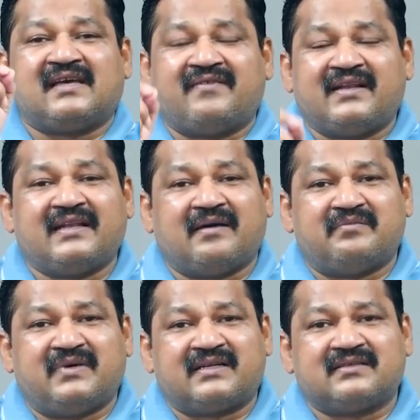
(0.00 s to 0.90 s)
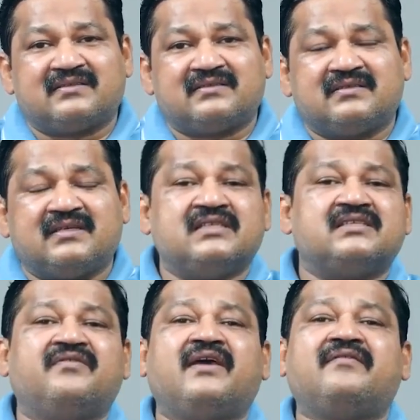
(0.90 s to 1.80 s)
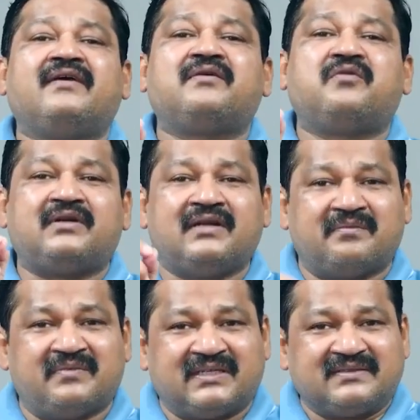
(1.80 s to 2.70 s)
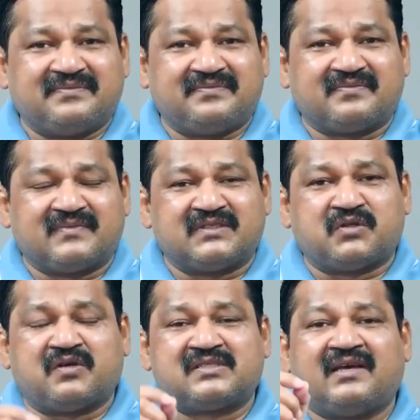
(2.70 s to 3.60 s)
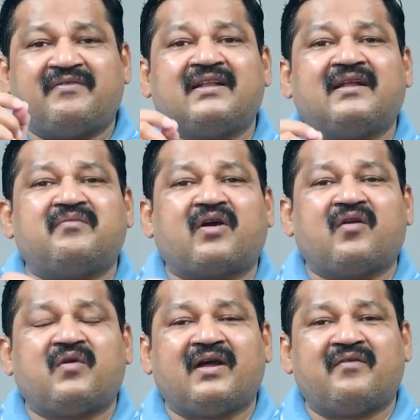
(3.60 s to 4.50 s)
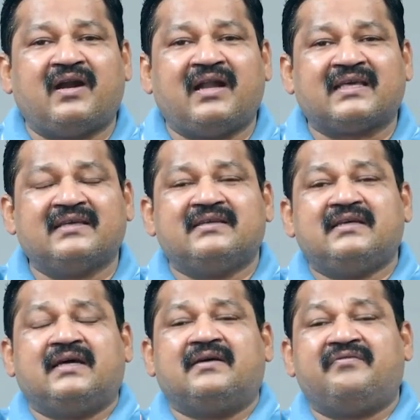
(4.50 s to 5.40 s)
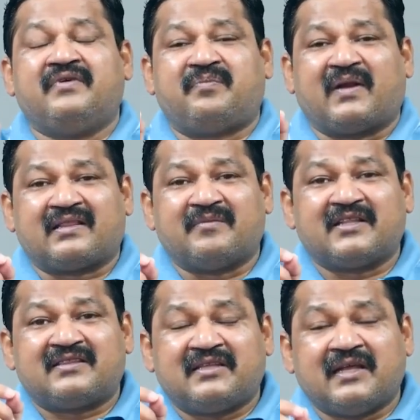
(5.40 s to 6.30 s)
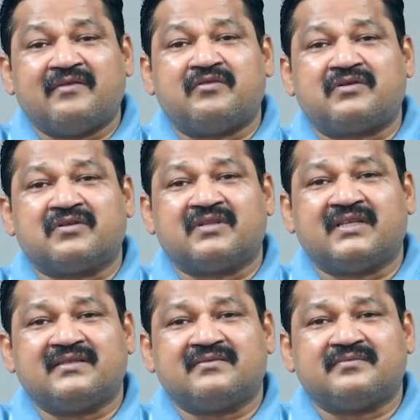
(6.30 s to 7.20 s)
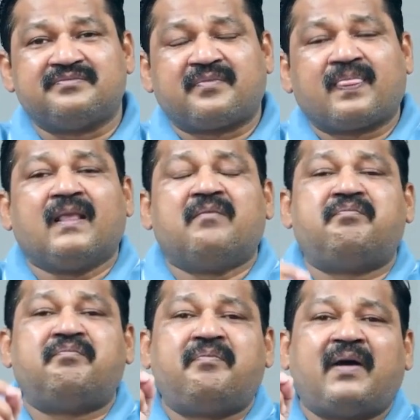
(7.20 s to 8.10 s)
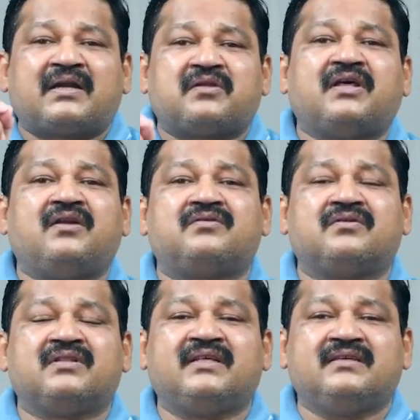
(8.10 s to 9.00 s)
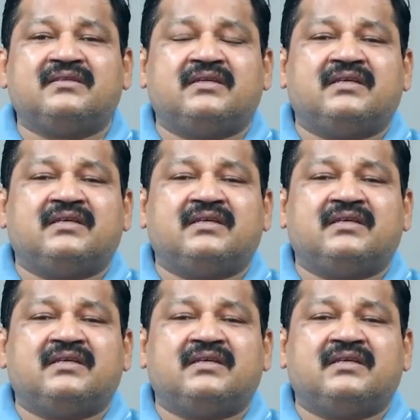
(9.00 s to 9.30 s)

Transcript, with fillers: సెవెన్ నంబర్ ఈజ్ ఎ వెరీ వెరీ గుడ్ నంబర్ సో సెవెన్ నంబర్లు ఉండే వాళ్ళకి విపరీతమైన తెలివి ఉంటుంది పట్టుదల ఉంటుంది